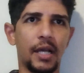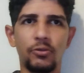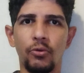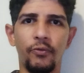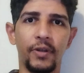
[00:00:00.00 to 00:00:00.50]

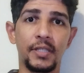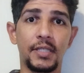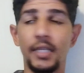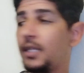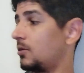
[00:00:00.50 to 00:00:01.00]
casou com
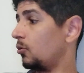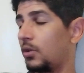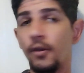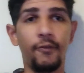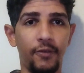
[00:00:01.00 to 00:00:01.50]
francês ou
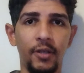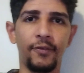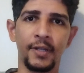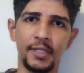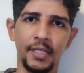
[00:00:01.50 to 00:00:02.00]
tem um filho
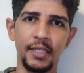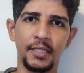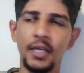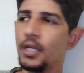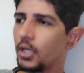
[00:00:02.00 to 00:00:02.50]
francês,